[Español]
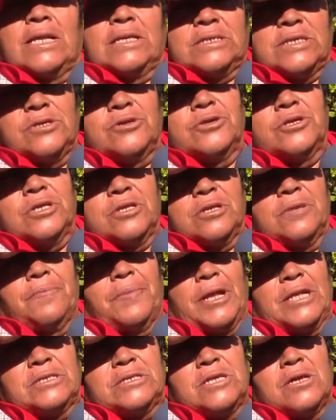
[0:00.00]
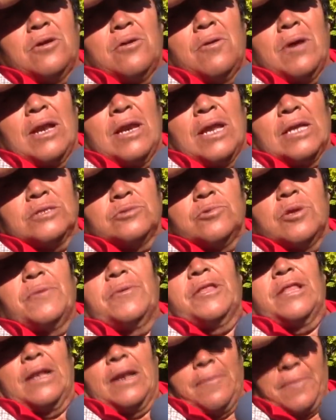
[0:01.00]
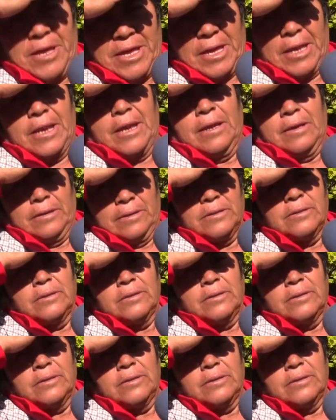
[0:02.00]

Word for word: al Señor de Tepalcingo a las 9 de la mañana.